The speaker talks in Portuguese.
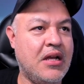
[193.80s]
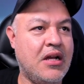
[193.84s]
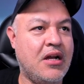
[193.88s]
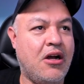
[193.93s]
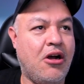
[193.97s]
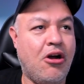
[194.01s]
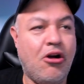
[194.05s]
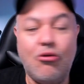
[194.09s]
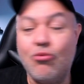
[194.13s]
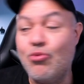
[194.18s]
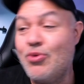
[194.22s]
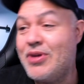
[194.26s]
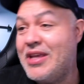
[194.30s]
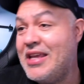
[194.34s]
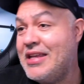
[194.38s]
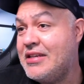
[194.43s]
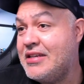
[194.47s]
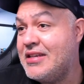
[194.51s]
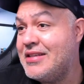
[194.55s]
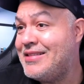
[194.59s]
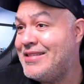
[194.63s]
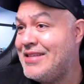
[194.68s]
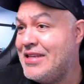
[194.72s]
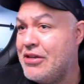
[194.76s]
Ó, um
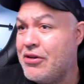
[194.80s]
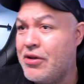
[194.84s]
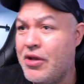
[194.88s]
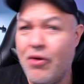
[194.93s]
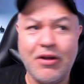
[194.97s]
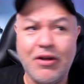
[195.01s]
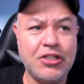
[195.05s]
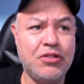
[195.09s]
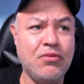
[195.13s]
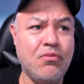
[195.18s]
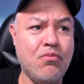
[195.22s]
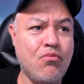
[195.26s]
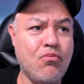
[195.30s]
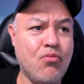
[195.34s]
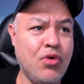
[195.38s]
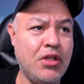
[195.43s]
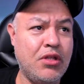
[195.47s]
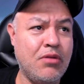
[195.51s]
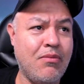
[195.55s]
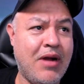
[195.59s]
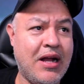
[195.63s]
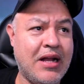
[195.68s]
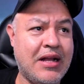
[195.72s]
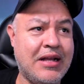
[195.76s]
kitzinho que eu acho
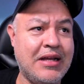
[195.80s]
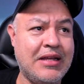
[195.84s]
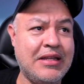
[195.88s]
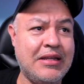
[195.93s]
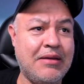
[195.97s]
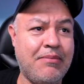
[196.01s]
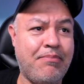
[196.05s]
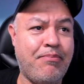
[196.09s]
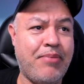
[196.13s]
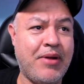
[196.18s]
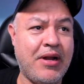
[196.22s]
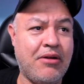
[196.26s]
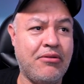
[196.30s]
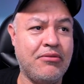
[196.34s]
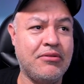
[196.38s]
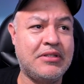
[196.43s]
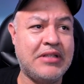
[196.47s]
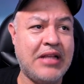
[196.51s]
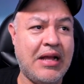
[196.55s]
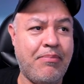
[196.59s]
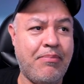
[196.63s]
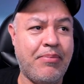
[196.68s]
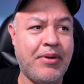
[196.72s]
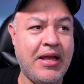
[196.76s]
muito bacana para
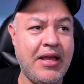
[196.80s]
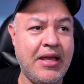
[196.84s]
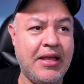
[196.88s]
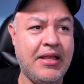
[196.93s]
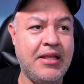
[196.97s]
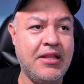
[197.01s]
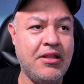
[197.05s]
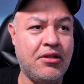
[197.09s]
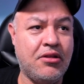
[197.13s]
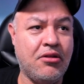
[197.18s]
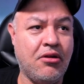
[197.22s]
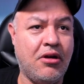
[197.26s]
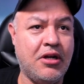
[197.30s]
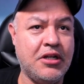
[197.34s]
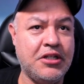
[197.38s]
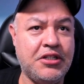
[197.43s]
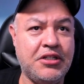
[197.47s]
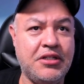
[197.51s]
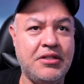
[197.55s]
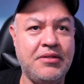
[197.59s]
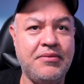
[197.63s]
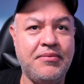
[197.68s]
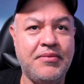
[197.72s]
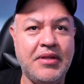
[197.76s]
usar para
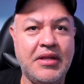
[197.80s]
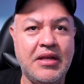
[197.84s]
Hackintosh,